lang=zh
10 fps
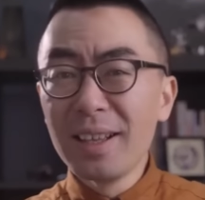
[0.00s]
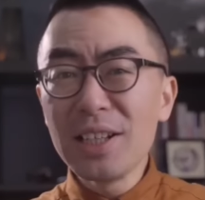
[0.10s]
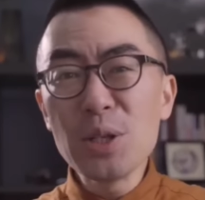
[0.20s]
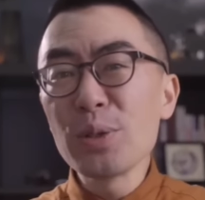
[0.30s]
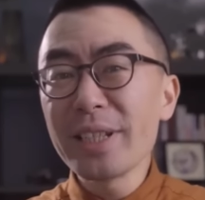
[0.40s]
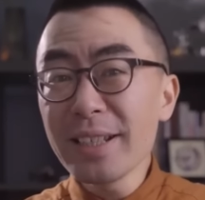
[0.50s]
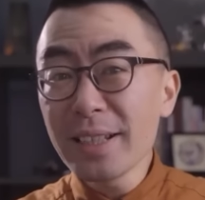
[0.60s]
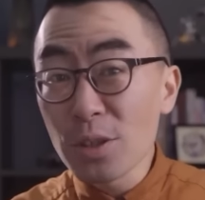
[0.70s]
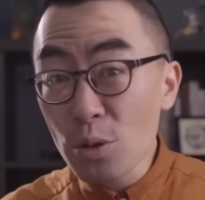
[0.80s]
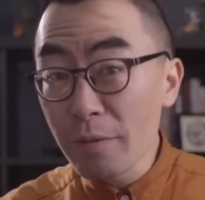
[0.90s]
利用先
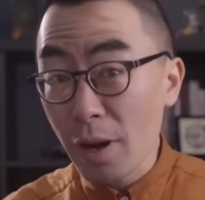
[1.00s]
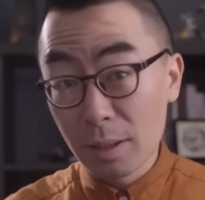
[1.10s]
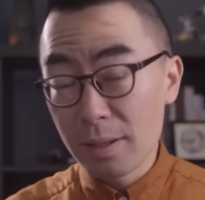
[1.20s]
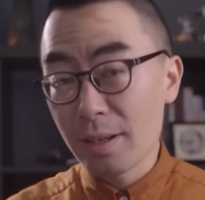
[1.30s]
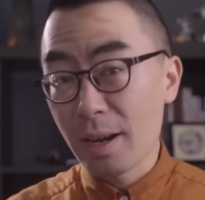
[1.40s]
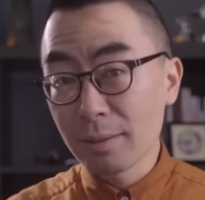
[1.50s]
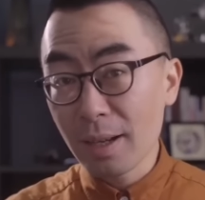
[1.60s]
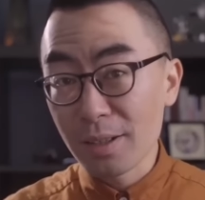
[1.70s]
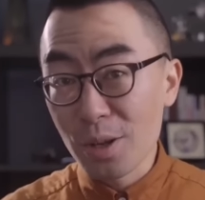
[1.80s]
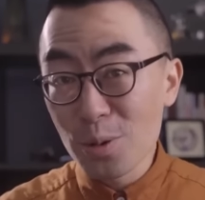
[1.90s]
进的算法和强
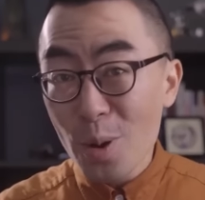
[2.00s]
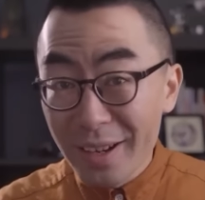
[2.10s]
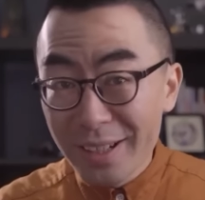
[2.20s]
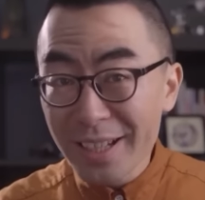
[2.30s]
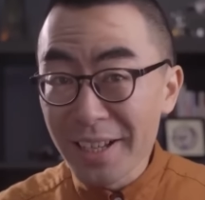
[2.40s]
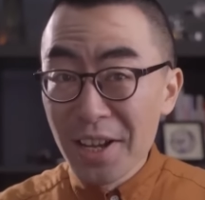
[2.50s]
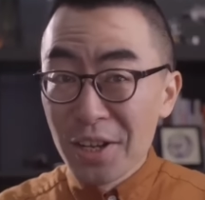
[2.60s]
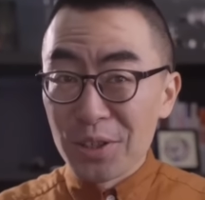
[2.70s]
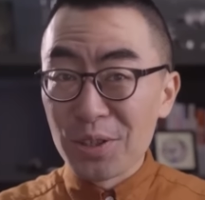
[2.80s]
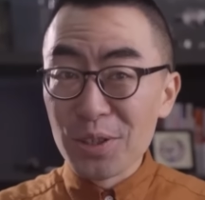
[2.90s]
大的算力，
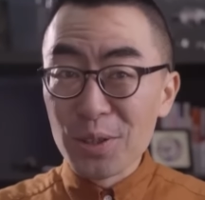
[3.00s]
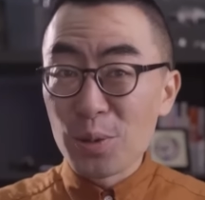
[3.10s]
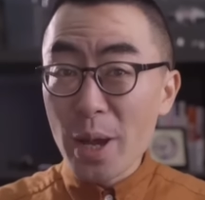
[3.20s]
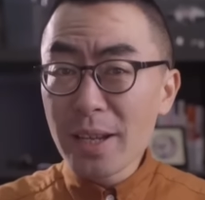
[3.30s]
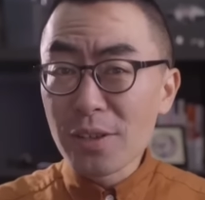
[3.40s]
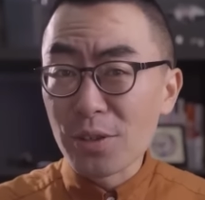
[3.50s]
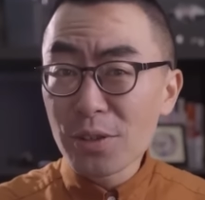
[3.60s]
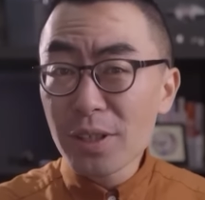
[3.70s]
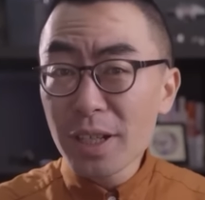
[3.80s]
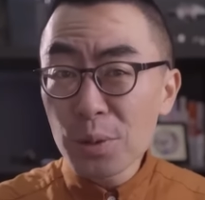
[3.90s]
使旋翼实
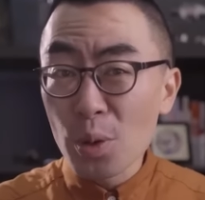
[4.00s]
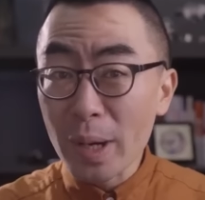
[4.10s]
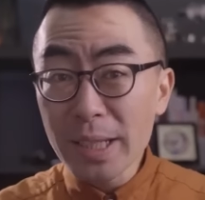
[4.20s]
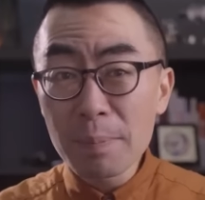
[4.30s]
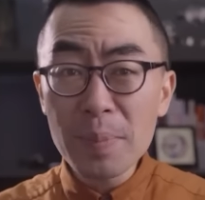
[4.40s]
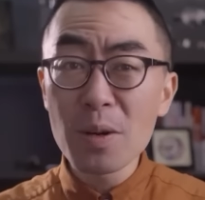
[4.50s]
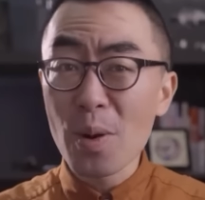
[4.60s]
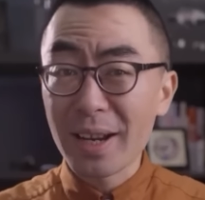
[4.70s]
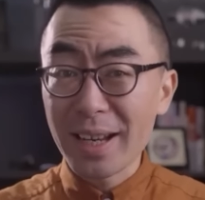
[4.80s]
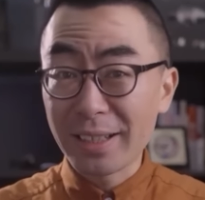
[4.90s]
时根据环境变
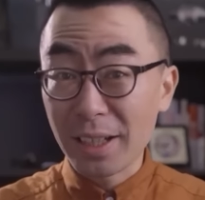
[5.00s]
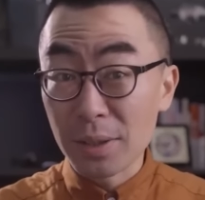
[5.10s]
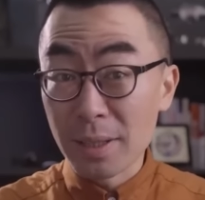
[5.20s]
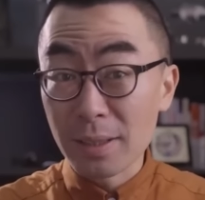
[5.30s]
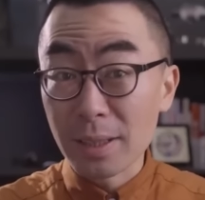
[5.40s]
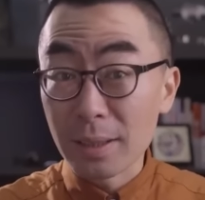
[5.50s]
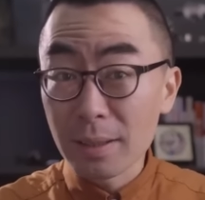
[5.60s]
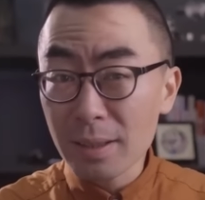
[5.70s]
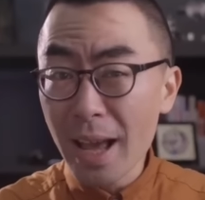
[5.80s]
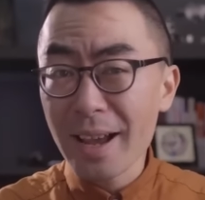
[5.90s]
化来调整自己的
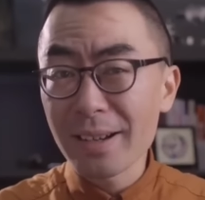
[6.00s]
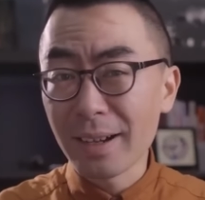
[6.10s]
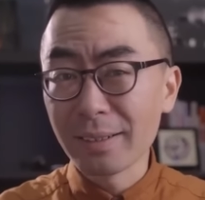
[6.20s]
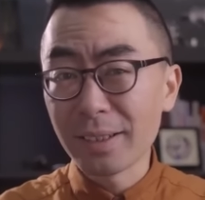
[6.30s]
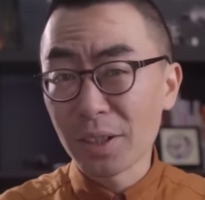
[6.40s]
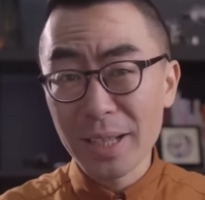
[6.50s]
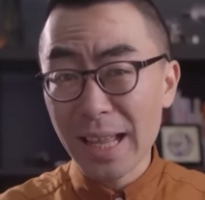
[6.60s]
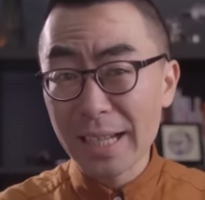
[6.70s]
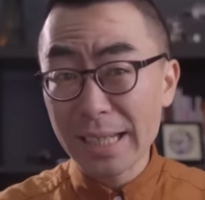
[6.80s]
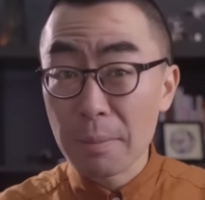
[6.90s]
姿态，让吊在
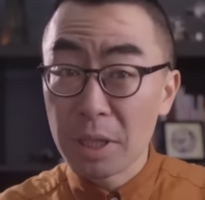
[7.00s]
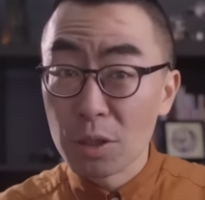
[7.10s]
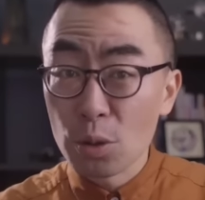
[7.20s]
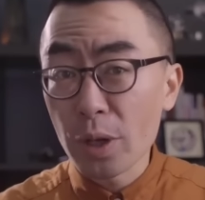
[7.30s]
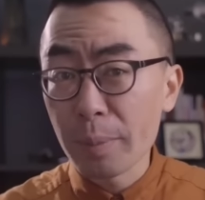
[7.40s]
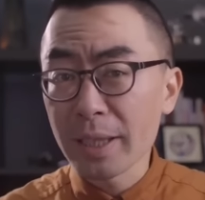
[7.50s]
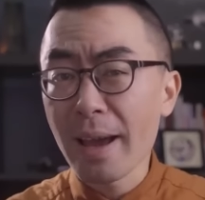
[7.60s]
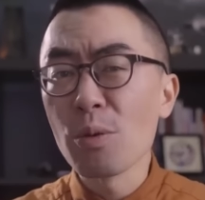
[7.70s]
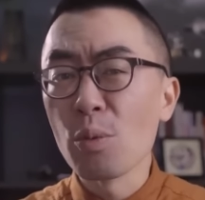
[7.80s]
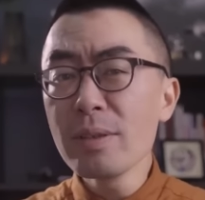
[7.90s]
它下面的作业平
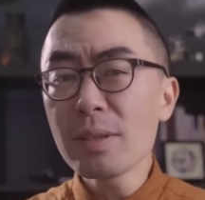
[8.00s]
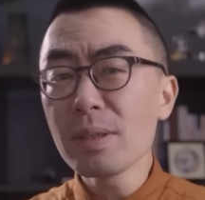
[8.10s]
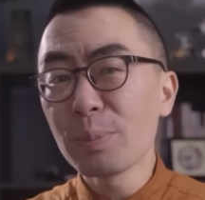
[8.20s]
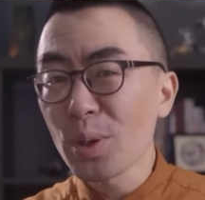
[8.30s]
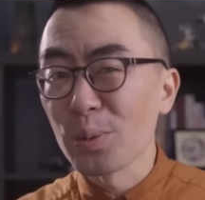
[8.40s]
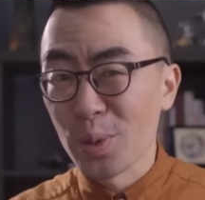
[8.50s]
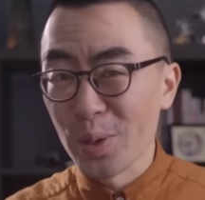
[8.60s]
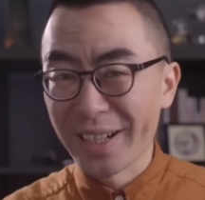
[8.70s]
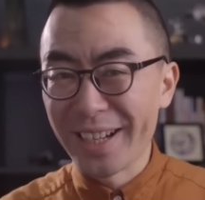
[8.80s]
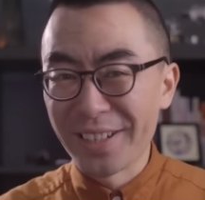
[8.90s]
台纹丝不动，从
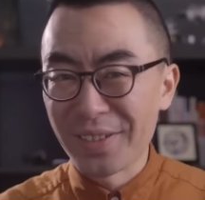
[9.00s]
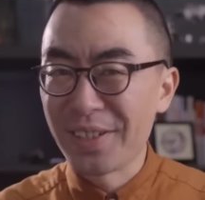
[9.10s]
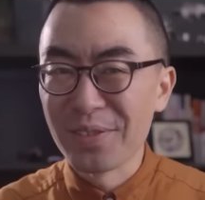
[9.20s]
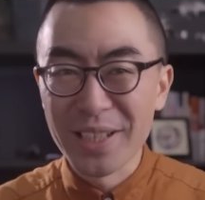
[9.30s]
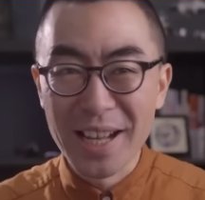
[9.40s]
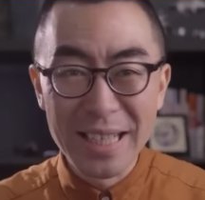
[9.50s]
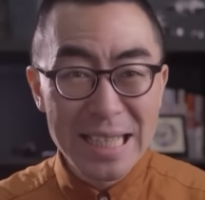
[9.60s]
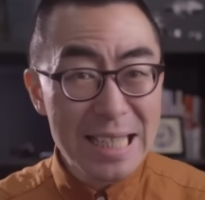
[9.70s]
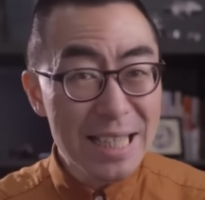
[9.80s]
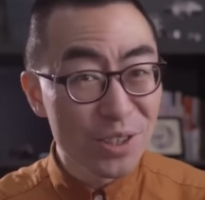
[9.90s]
而可以执行非常
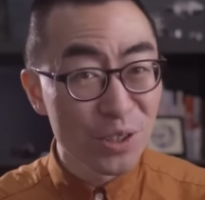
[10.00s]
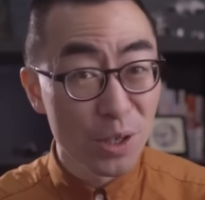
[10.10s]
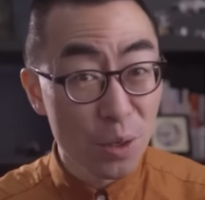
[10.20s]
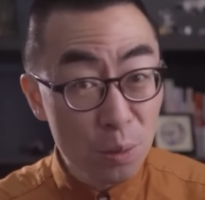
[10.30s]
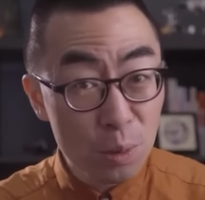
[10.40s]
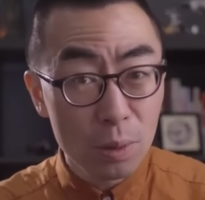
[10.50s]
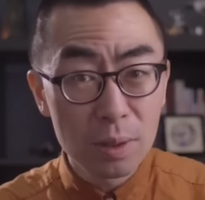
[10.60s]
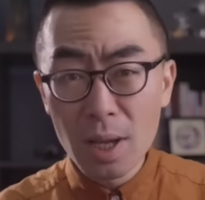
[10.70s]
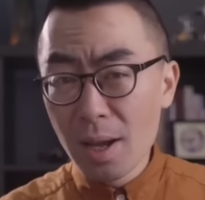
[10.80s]
细致的工作。